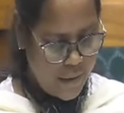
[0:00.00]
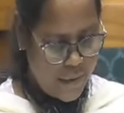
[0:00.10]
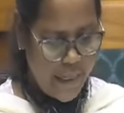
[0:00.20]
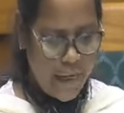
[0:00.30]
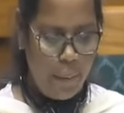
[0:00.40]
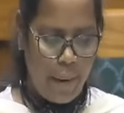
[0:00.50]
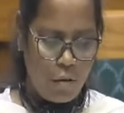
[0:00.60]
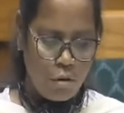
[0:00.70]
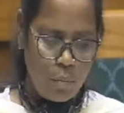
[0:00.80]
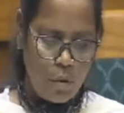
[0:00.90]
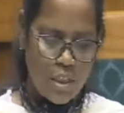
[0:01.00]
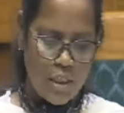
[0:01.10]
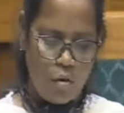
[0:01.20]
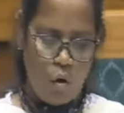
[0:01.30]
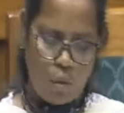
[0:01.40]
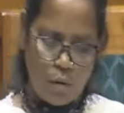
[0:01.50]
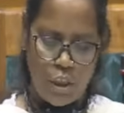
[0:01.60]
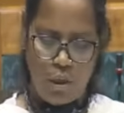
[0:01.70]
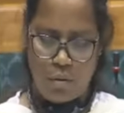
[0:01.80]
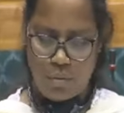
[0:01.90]
যে রেল ভারতবর্ষের গর্ব
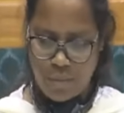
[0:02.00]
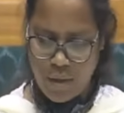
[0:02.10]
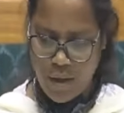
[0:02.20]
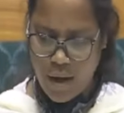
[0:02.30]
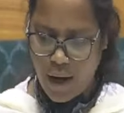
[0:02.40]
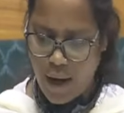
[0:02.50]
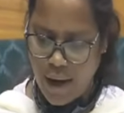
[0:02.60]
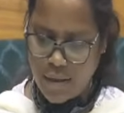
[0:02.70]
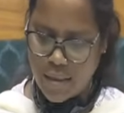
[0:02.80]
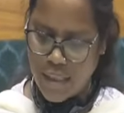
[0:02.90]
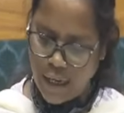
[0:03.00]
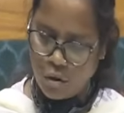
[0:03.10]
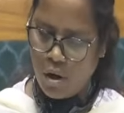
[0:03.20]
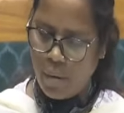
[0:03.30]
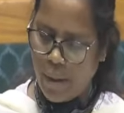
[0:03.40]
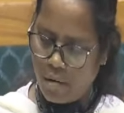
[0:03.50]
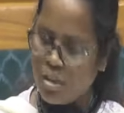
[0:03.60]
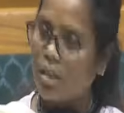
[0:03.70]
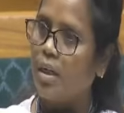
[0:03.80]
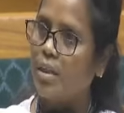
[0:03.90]
ছিল আজ সাধারণ
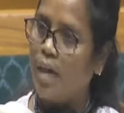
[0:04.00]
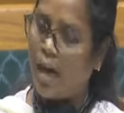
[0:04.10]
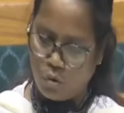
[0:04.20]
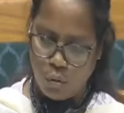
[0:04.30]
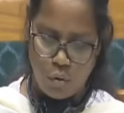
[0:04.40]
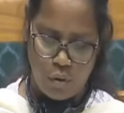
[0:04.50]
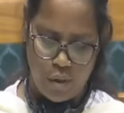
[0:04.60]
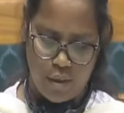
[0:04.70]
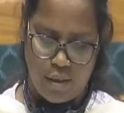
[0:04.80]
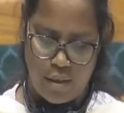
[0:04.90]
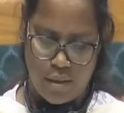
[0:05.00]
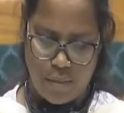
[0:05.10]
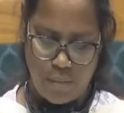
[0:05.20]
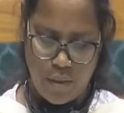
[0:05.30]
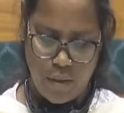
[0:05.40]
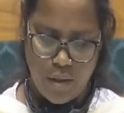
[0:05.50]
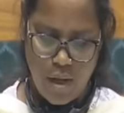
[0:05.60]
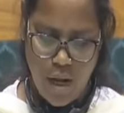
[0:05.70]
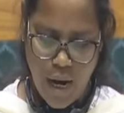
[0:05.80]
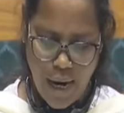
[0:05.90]
মানুষের কাছে আতঙ্ক হয়ে দাঁড়িয়েছে
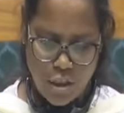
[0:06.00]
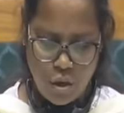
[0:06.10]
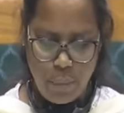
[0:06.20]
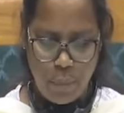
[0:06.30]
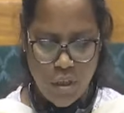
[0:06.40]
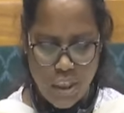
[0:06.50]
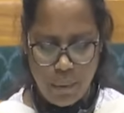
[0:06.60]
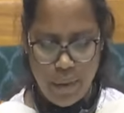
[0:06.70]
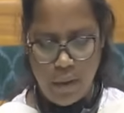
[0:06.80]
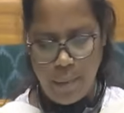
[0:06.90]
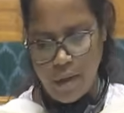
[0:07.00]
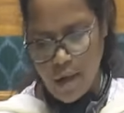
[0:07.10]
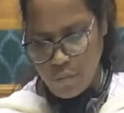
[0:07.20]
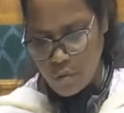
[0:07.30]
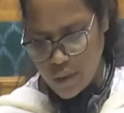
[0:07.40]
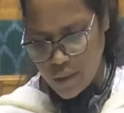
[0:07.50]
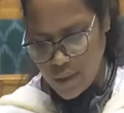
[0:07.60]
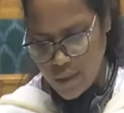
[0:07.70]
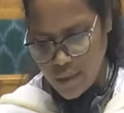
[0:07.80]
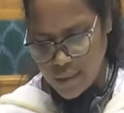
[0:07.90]
আসলে পরিষেবা দেবার নাম করে
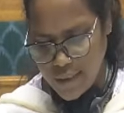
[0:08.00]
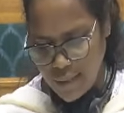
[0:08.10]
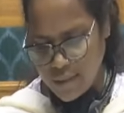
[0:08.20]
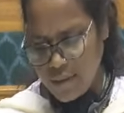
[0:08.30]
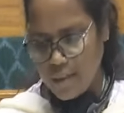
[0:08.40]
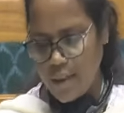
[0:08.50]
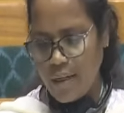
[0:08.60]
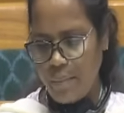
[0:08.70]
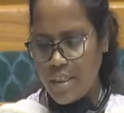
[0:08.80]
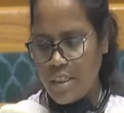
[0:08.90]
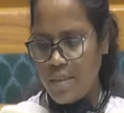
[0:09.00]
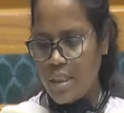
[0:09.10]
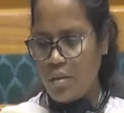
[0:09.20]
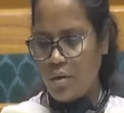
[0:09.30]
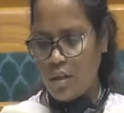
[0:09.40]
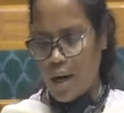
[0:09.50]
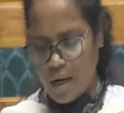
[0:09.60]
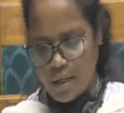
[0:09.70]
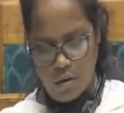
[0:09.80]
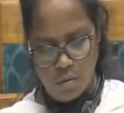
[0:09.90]
যাত্রীদের থেকে বেশি বেশি করে
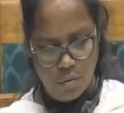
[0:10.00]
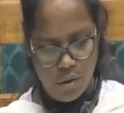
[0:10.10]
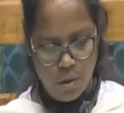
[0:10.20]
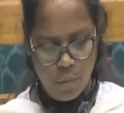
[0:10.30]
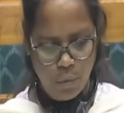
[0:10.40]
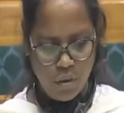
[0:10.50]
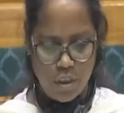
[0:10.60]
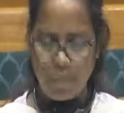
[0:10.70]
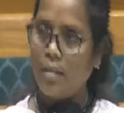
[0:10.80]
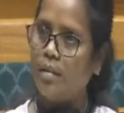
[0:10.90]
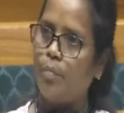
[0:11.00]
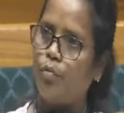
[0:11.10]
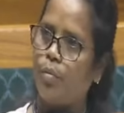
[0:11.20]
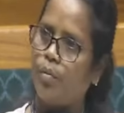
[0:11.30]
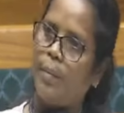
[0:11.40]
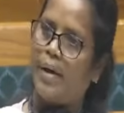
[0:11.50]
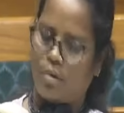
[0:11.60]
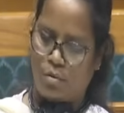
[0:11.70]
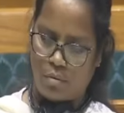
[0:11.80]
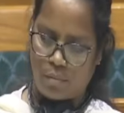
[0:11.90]
টাকা নিলেও পরিষেবা দিতে পুরোপুরি
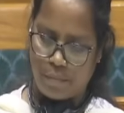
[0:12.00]
ব্যর্থ